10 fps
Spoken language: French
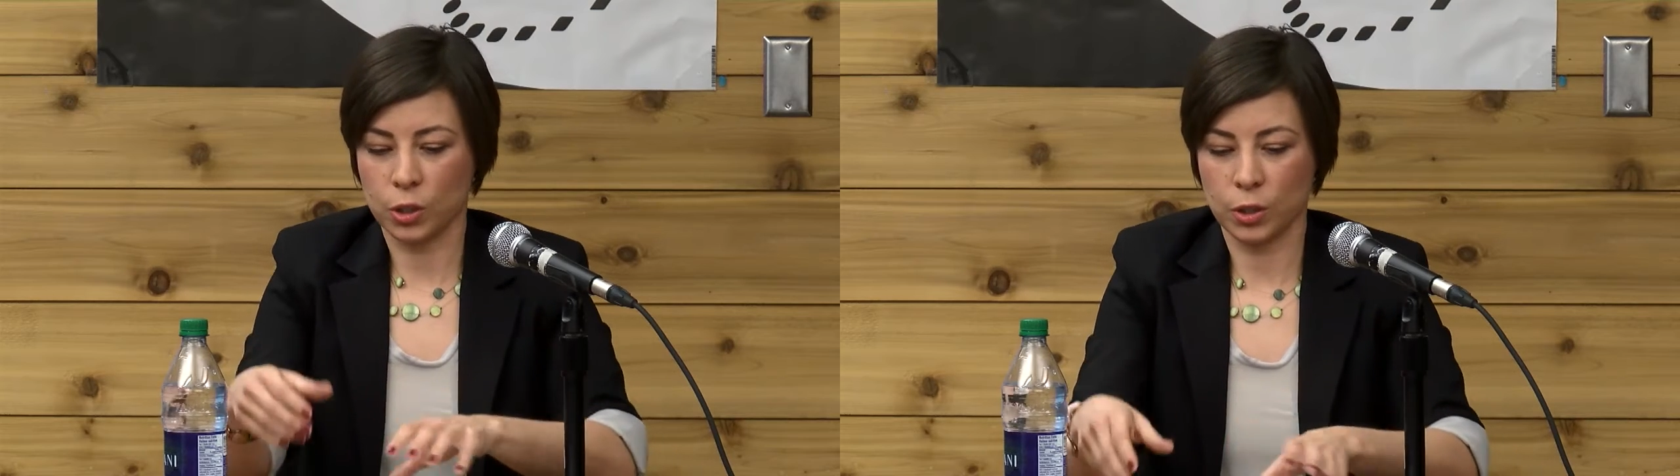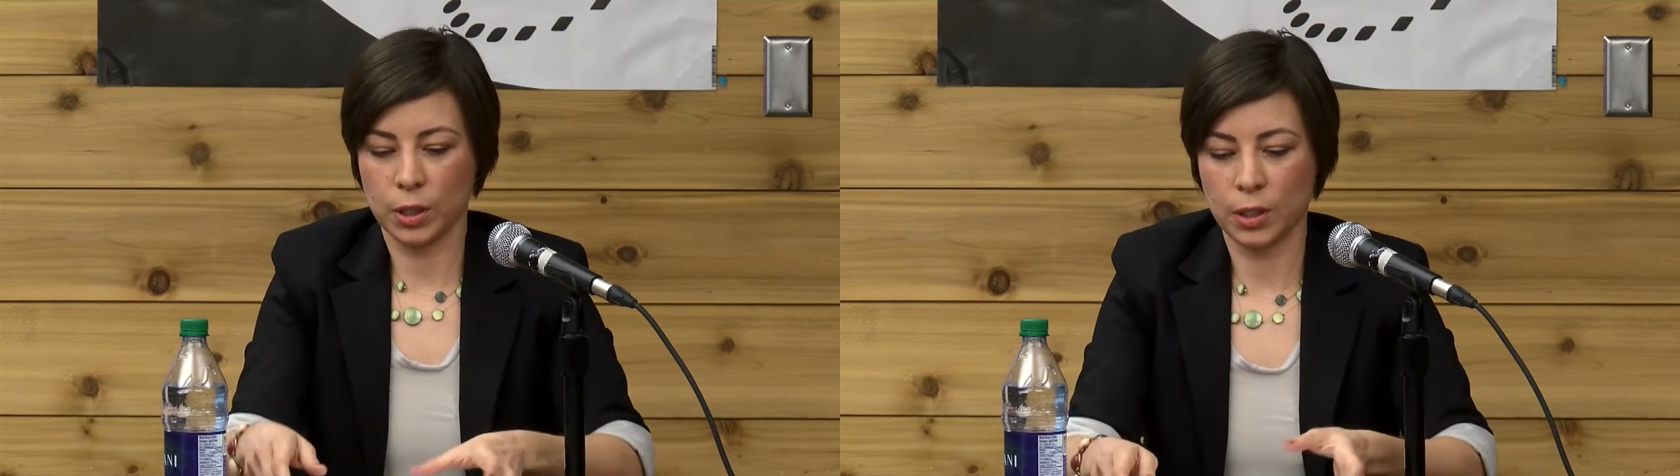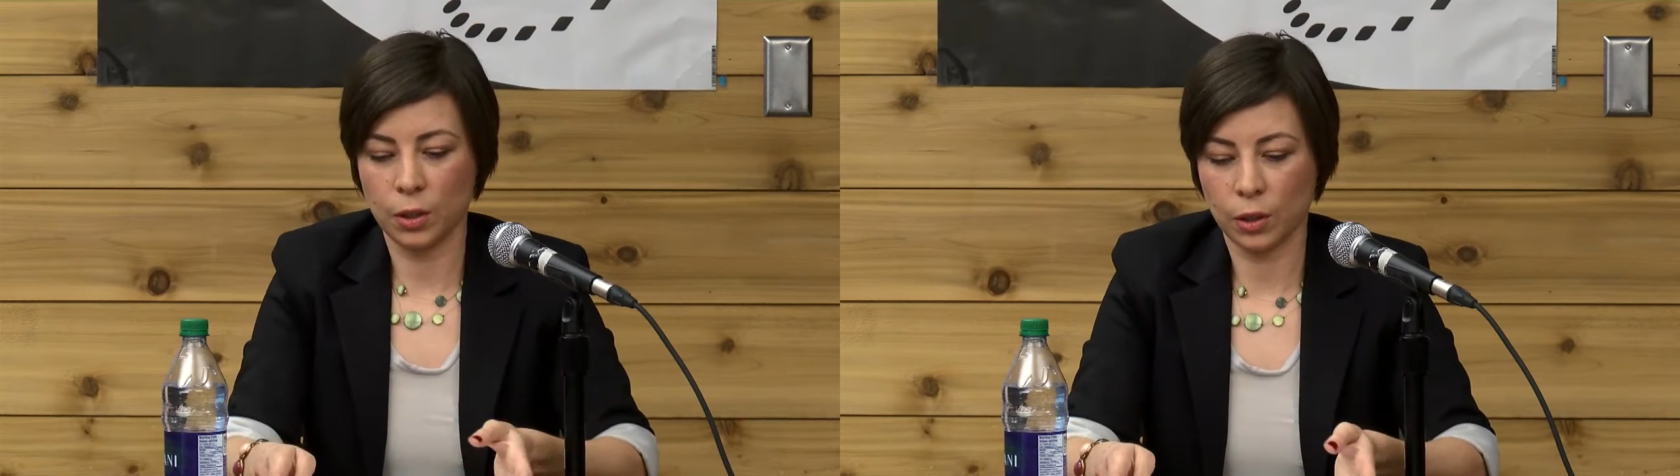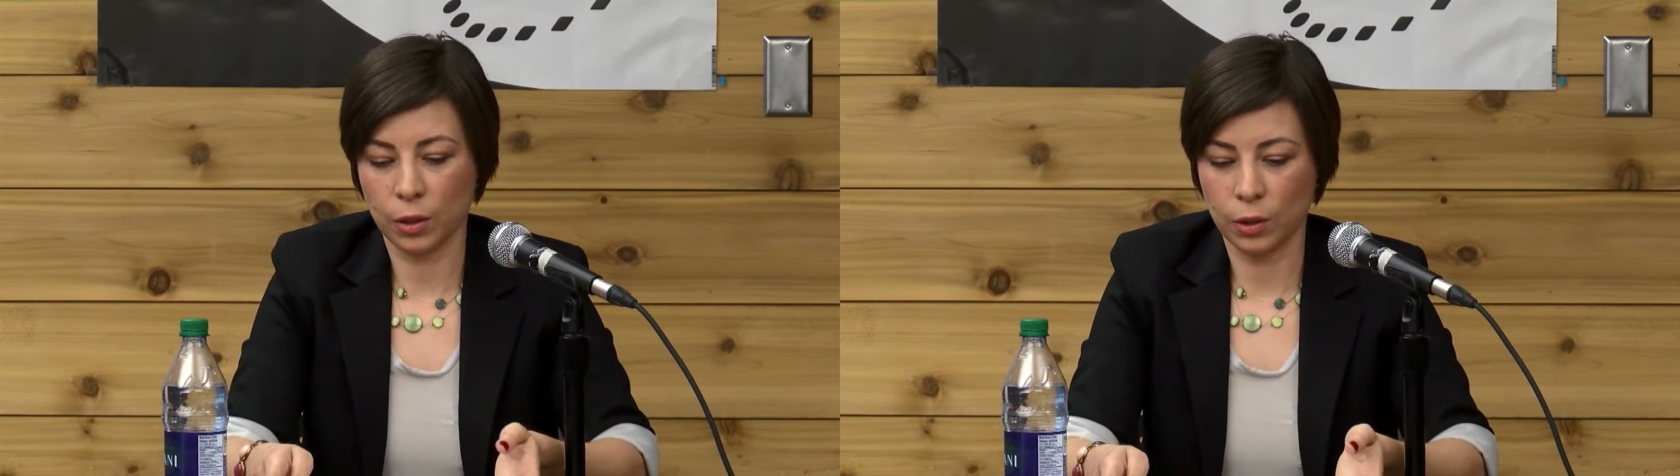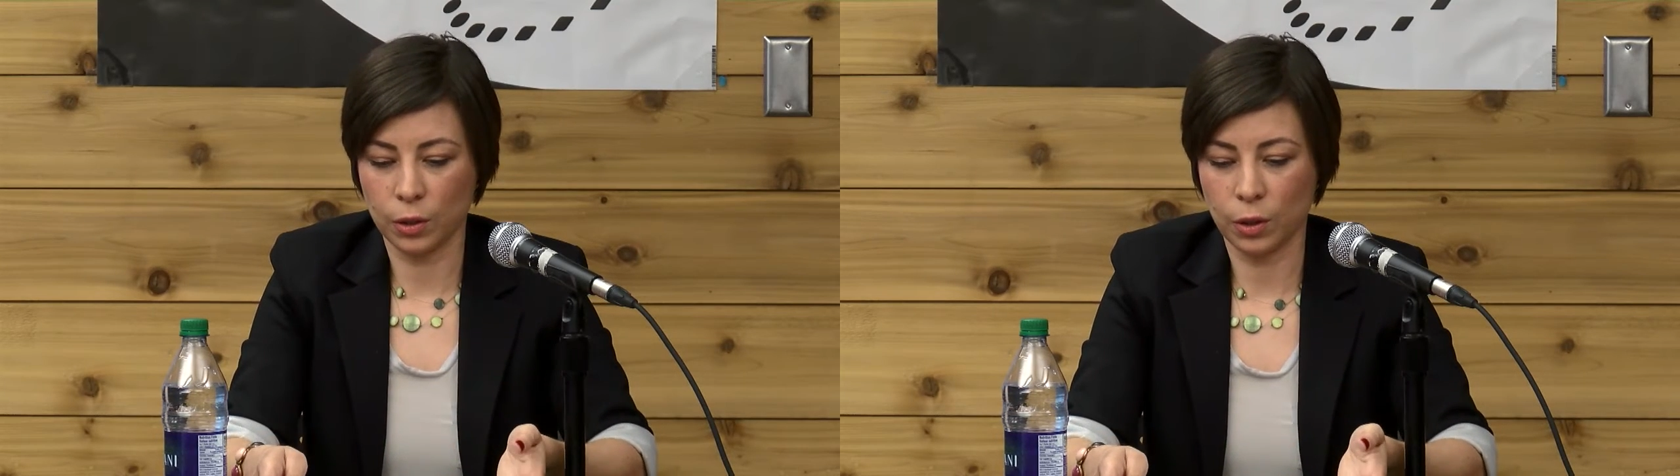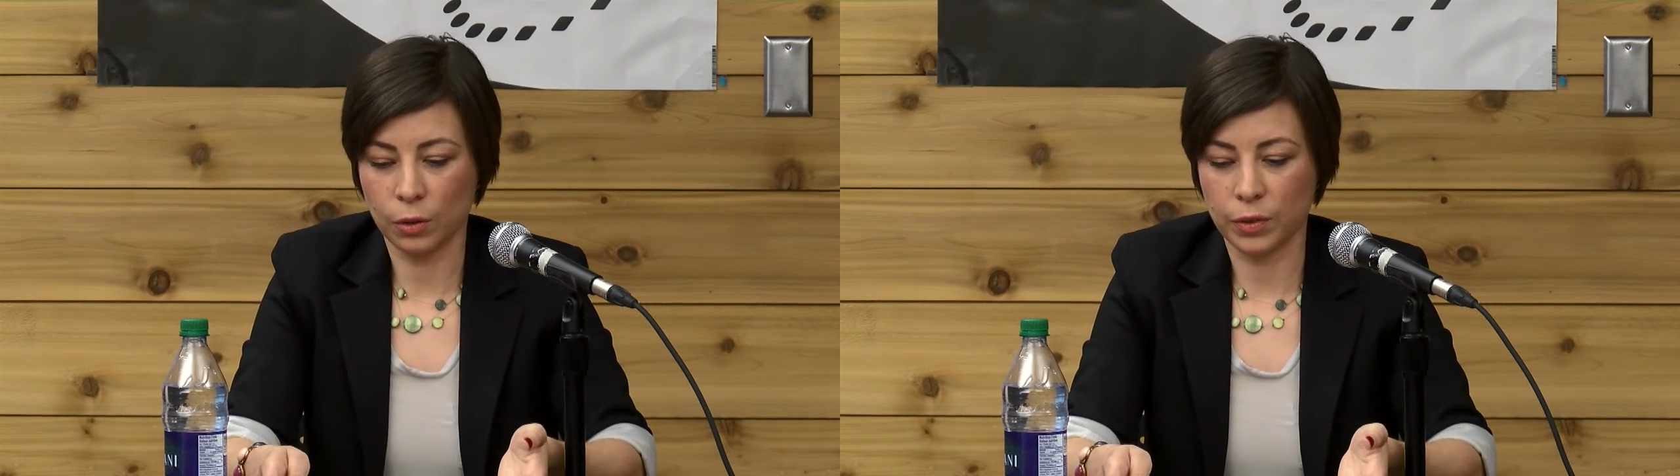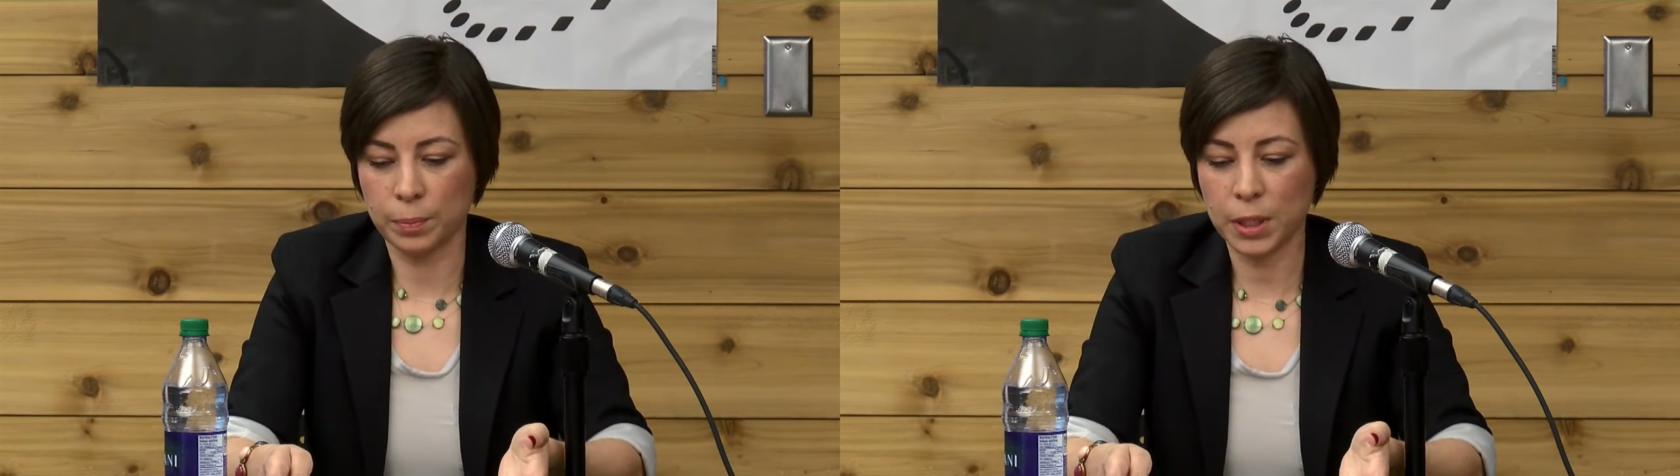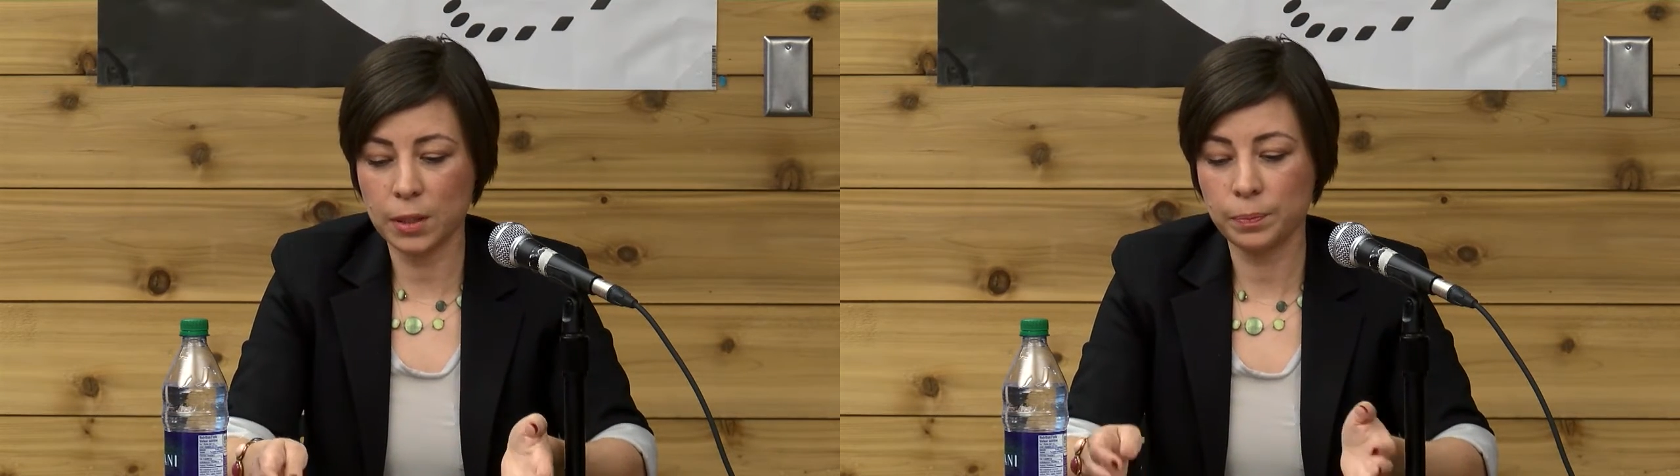et leur, leur,
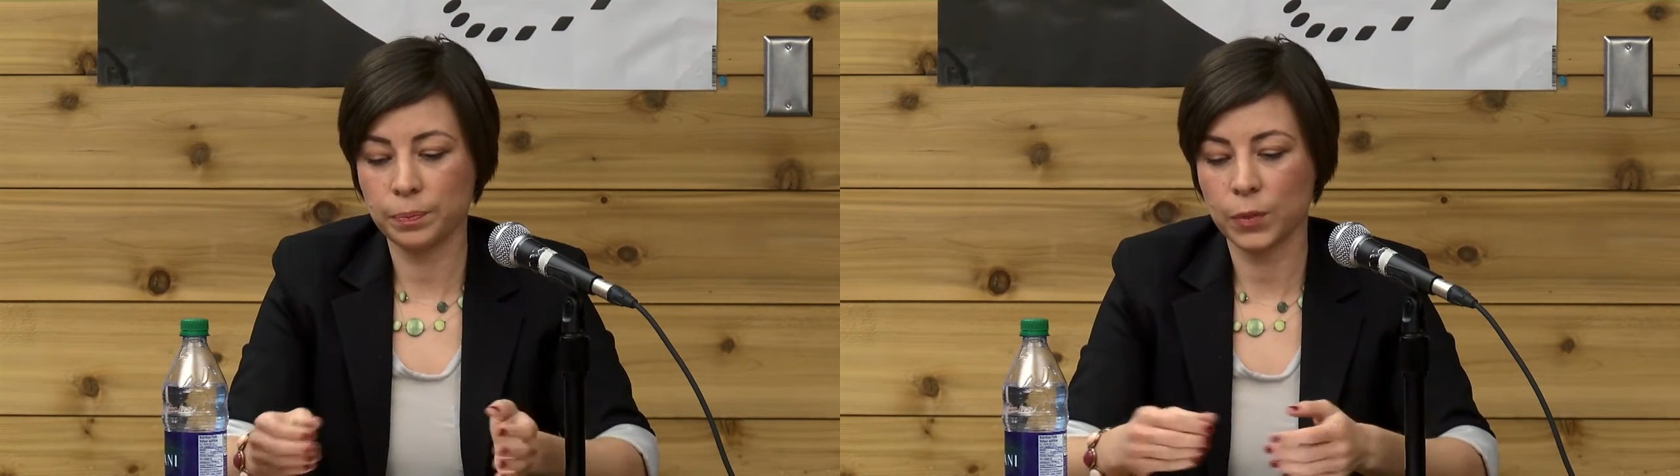famille.